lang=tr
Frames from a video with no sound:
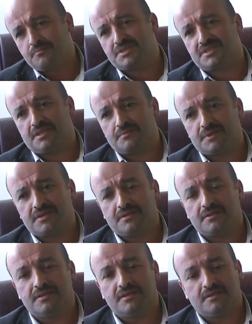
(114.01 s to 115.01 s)
Biz tabii
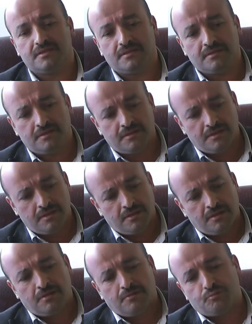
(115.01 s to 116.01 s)
e,
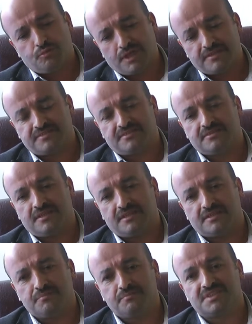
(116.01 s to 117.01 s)
buna
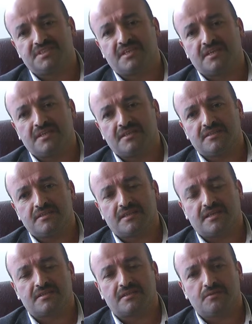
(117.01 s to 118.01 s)
istinaden biz de yine
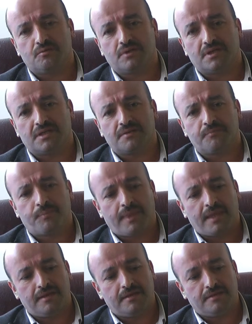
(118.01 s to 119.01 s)
tekrar olarak
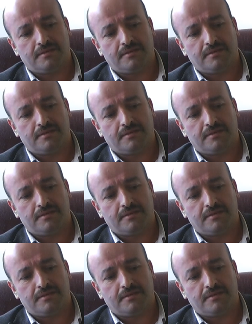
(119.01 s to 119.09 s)
e,